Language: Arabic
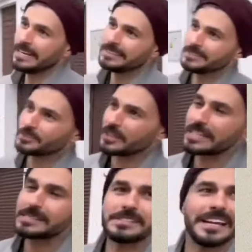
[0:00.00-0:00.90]
انا دكتور
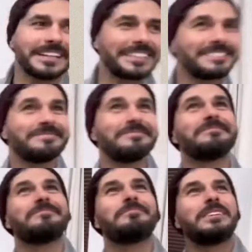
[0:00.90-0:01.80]
قيس زين اي
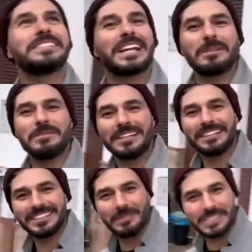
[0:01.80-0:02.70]
والله اهلا وسهلا
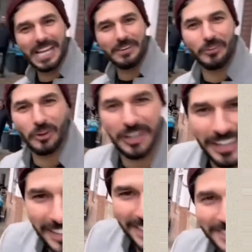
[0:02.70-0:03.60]
مساء الفل
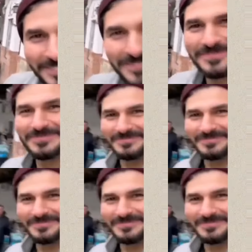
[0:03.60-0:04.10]
حياك بس